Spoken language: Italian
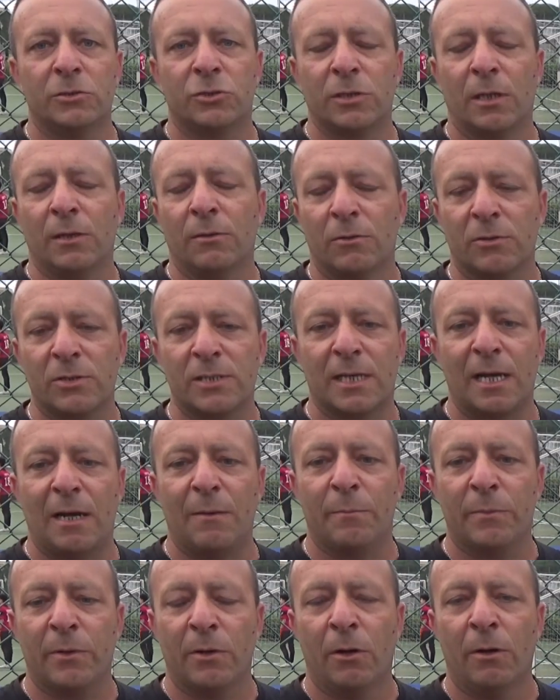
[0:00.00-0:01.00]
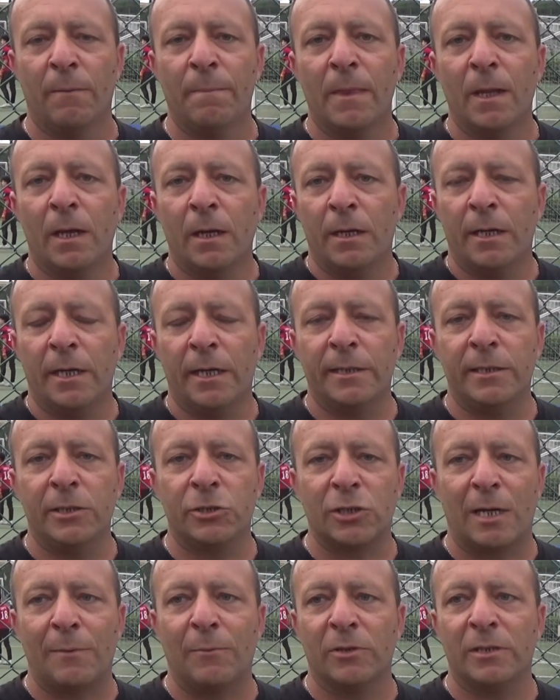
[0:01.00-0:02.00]
c'è uno scambio eh,
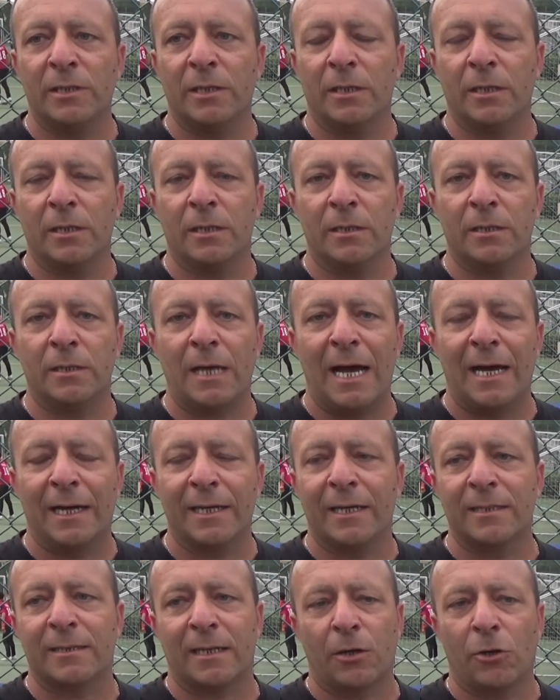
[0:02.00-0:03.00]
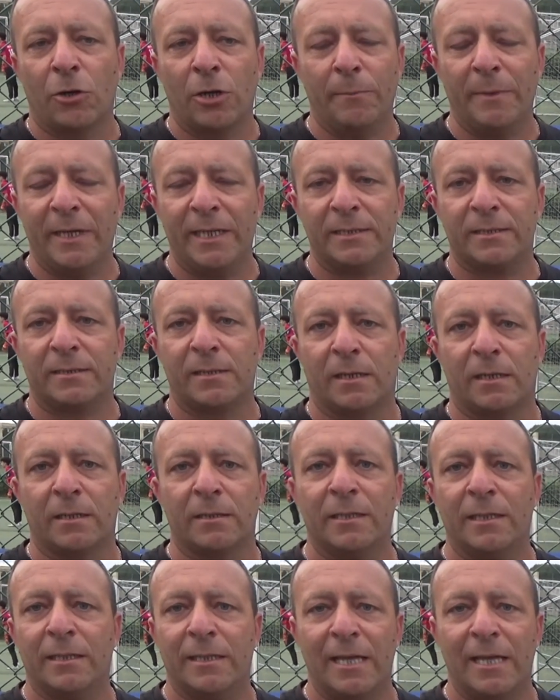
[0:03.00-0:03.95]
diciamo di, anche tra noi mister di